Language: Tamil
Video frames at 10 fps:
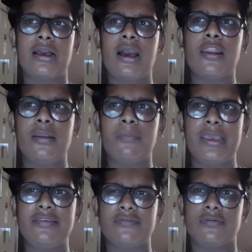கார் அண்ட்
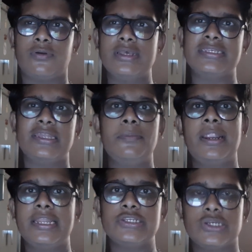பைக்ஸோட
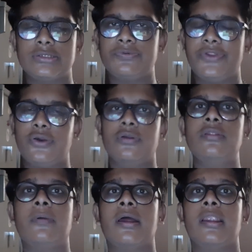சினிமேட்டிக் ஷார்ட்ஸ் வீடியோ
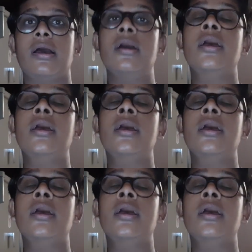வந்து பார்த்தீங்கன்னா